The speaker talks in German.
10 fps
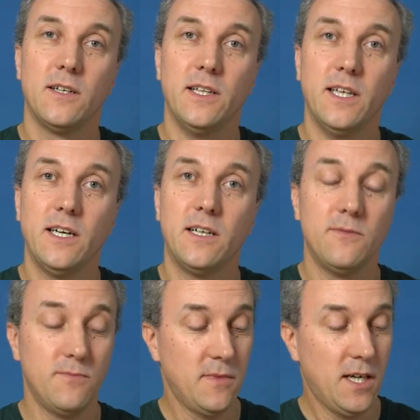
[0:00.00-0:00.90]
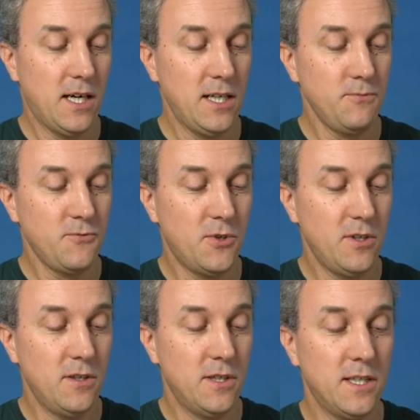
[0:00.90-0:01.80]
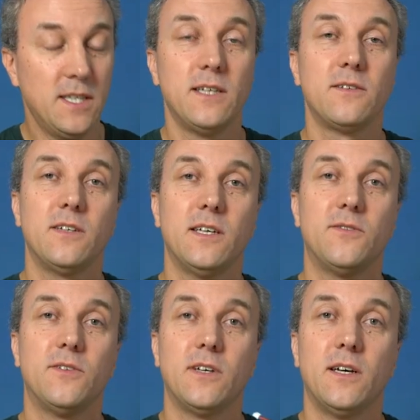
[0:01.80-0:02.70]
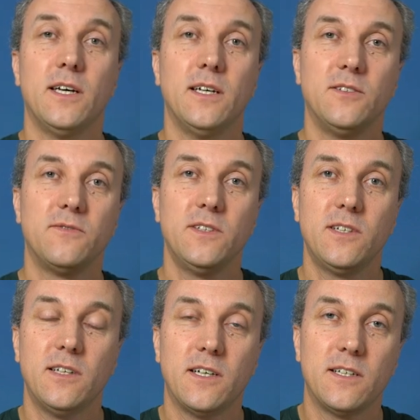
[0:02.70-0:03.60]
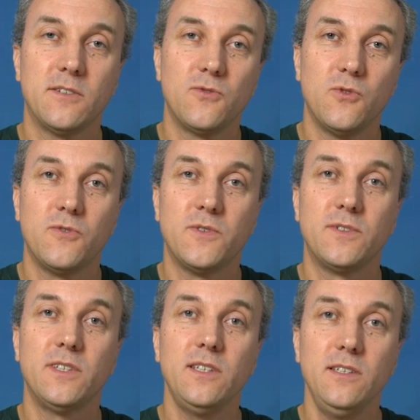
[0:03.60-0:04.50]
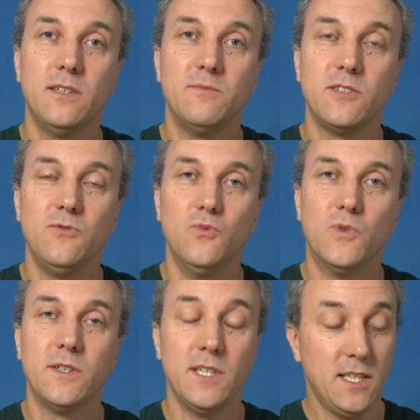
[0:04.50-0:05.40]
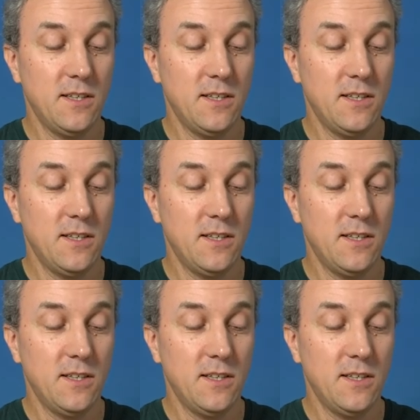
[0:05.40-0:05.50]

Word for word: leer, halb voll, denn ins Winterlager dürfen die nämlich nur,